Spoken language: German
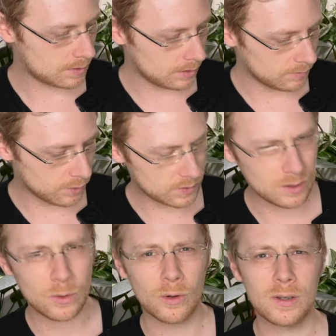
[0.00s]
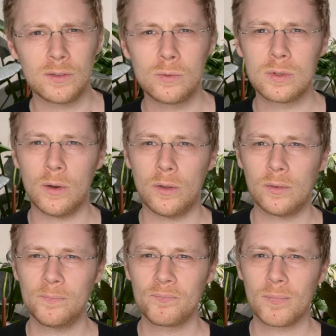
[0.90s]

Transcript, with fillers: sehen die Wurzeln auch noch ganz gut aus.